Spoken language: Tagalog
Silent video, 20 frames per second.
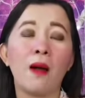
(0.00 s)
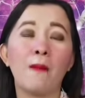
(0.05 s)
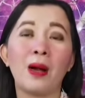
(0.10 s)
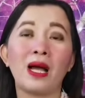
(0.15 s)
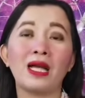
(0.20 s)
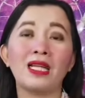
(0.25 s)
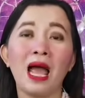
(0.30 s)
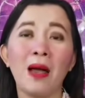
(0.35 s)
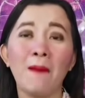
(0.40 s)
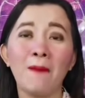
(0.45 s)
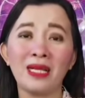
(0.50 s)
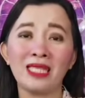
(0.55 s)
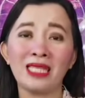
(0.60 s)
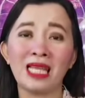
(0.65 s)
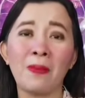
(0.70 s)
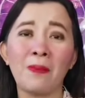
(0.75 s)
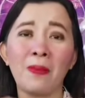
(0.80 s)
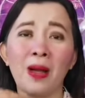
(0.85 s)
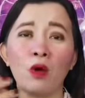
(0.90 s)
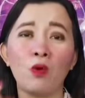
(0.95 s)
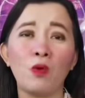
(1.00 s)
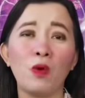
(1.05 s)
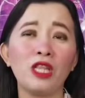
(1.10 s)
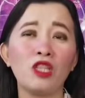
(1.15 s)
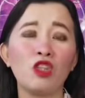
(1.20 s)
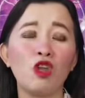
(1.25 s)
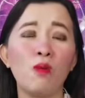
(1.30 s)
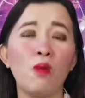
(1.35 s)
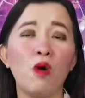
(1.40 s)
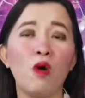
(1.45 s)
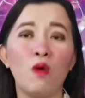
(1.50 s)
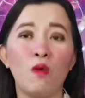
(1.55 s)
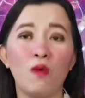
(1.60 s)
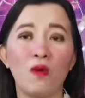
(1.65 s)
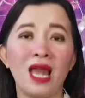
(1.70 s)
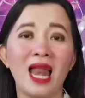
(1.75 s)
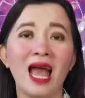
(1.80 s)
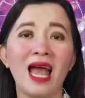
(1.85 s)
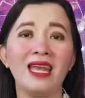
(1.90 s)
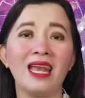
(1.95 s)
Pag napasarap ang kwento mo,
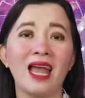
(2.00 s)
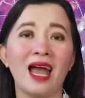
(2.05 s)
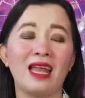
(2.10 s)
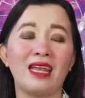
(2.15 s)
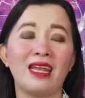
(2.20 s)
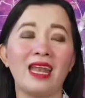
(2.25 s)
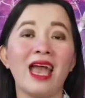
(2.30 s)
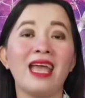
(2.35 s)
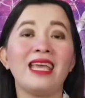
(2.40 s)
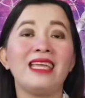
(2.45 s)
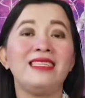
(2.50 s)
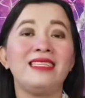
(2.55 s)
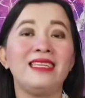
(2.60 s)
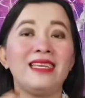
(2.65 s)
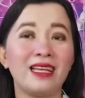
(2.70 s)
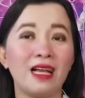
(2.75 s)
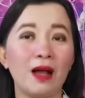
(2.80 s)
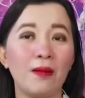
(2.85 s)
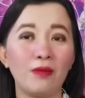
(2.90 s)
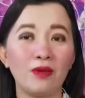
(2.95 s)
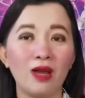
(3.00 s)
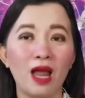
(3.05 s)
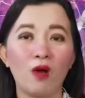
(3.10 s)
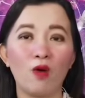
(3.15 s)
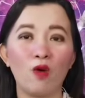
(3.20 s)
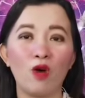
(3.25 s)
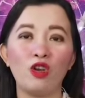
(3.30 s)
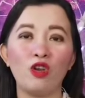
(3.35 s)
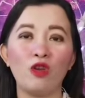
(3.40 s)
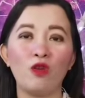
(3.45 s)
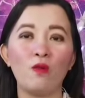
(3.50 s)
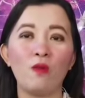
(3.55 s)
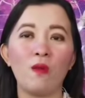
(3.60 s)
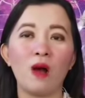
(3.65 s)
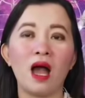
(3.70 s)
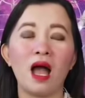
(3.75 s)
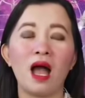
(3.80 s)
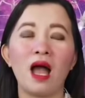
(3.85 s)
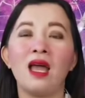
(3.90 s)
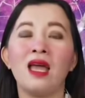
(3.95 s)
wala na. Naichika mo na kung ano yung
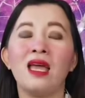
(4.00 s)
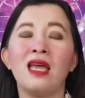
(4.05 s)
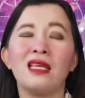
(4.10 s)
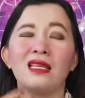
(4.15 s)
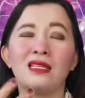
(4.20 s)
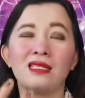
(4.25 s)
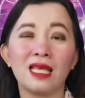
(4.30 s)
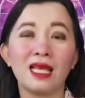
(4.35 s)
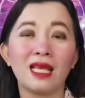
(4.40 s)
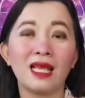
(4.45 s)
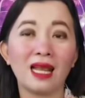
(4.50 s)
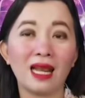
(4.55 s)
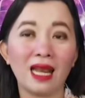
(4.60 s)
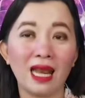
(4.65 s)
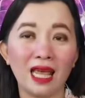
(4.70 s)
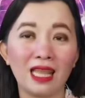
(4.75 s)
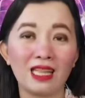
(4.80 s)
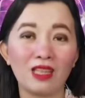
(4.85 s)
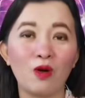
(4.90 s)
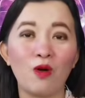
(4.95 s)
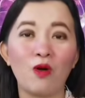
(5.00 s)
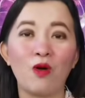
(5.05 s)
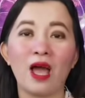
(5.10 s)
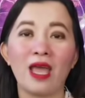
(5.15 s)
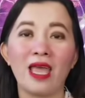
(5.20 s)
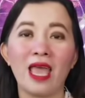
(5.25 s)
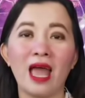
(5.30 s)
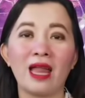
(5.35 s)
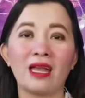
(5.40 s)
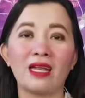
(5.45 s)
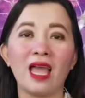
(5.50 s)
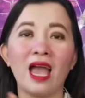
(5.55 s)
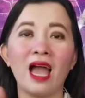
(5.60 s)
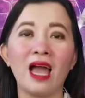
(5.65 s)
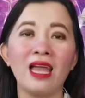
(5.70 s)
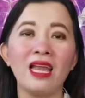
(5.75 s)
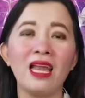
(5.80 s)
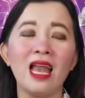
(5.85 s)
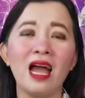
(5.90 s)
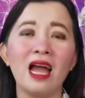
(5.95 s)
mga sikreto. Ayan.
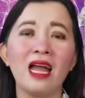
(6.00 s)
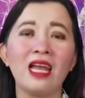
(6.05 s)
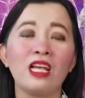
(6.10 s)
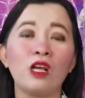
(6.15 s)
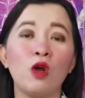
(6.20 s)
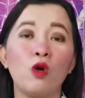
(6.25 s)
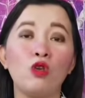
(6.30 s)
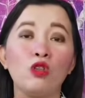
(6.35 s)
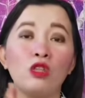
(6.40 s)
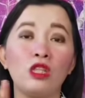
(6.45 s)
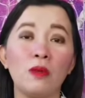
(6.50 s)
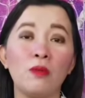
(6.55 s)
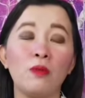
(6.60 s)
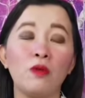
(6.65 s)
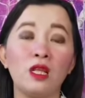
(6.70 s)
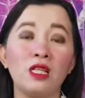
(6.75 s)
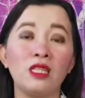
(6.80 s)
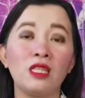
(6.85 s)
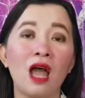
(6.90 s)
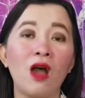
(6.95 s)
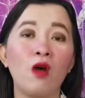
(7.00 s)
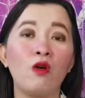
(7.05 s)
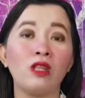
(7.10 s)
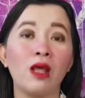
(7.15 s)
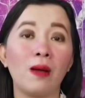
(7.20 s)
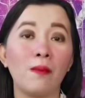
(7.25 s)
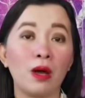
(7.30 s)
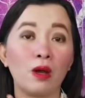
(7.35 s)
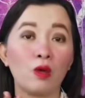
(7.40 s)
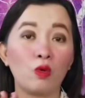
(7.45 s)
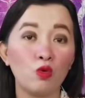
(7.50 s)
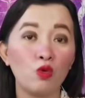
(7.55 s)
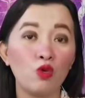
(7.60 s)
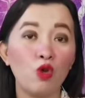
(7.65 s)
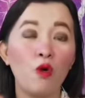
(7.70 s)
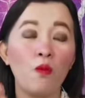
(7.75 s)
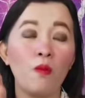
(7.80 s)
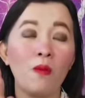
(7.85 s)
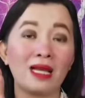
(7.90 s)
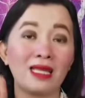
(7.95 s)
Kaya kailangan ikaw yung tipo ng tao na
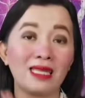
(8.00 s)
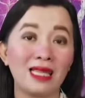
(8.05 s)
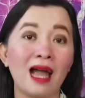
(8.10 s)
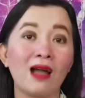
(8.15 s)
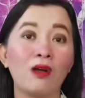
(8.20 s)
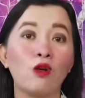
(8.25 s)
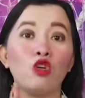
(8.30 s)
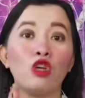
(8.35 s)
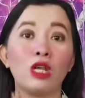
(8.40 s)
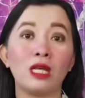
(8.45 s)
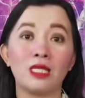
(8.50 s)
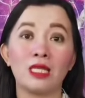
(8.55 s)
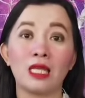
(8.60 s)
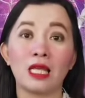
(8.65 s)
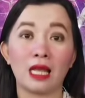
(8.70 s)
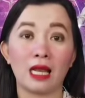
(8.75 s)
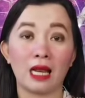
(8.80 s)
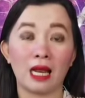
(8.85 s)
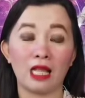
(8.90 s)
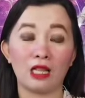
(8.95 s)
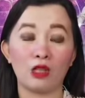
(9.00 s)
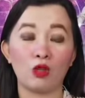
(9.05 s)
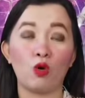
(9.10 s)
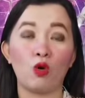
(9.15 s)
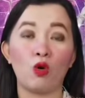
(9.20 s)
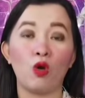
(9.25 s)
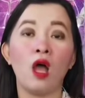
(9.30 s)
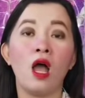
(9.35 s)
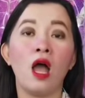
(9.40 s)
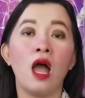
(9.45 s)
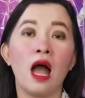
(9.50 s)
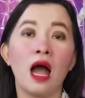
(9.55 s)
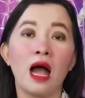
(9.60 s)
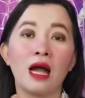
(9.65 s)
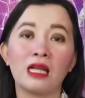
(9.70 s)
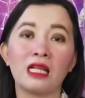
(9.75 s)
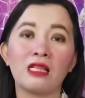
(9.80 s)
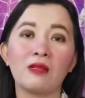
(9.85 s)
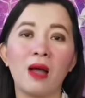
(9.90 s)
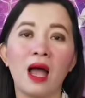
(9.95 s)
marunong magtago ng sikreto.
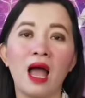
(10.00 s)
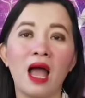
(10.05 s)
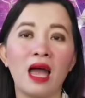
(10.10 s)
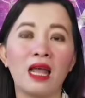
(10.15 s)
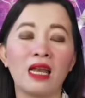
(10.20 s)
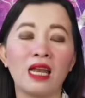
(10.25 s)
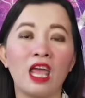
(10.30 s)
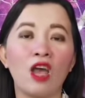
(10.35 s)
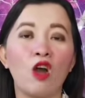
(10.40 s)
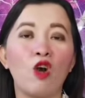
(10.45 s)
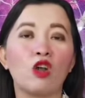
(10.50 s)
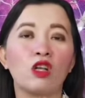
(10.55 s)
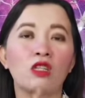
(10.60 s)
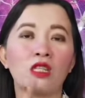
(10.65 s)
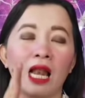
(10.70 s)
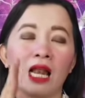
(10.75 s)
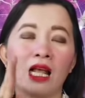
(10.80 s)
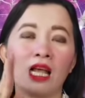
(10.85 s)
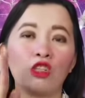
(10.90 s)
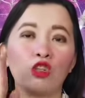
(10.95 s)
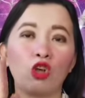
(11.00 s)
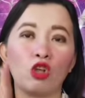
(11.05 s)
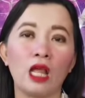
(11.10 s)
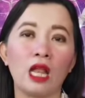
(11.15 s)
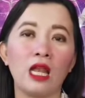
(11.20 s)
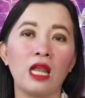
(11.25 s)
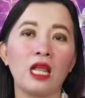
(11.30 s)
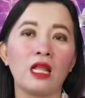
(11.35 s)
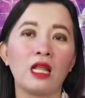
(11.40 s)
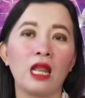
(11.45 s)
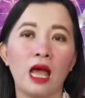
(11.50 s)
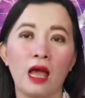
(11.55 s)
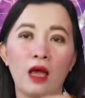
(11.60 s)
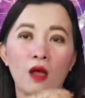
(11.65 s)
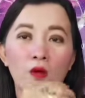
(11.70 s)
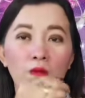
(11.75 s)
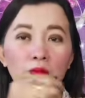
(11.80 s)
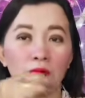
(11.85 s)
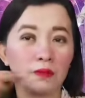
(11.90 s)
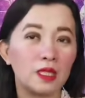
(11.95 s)
Hanggat maaari or talagang totally
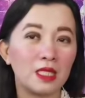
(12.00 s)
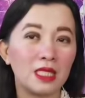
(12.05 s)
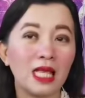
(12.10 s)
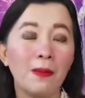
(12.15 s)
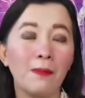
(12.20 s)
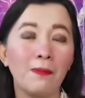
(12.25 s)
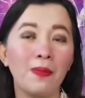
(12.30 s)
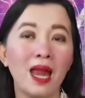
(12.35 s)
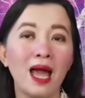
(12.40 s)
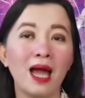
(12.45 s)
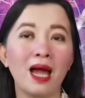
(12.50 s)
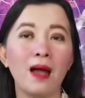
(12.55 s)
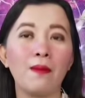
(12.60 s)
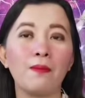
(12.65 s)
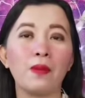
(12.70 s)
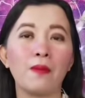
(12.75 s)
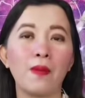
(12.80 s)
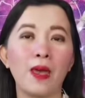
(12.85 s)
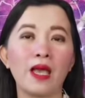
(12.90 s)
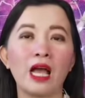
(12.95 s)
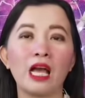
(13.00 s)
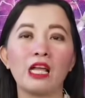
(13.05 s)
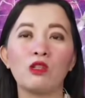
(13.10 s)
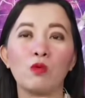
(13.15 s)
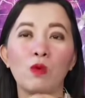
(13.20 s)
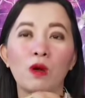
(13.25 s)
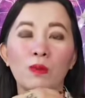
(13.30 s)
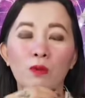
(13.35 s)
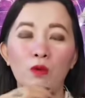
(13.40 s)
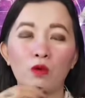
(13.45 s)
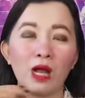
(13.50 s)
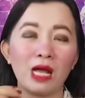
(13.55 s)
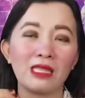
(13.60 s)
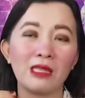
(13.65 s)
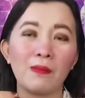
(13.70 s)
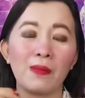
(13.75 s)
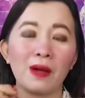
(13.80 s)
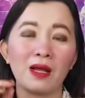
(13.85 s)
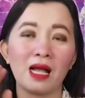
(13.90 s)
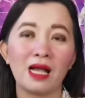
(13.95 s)
na siplak ang bibig at huwag po
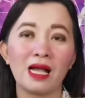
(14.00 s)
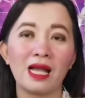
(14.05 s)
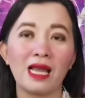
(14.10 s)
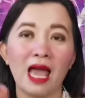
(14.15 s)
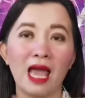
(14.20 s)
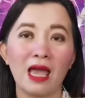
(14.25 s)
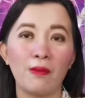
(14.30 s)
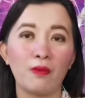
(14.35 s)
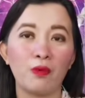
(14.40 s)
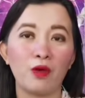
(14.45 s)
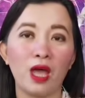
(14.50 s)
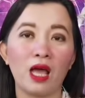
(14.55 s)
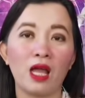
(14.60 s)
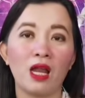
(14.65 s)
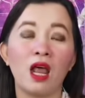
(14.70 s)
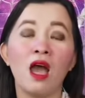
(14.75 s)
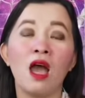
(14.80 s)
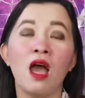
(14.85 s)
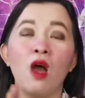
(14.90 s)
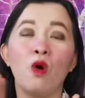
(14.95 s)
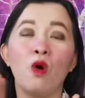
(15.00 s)
natin pagaganahin po yan.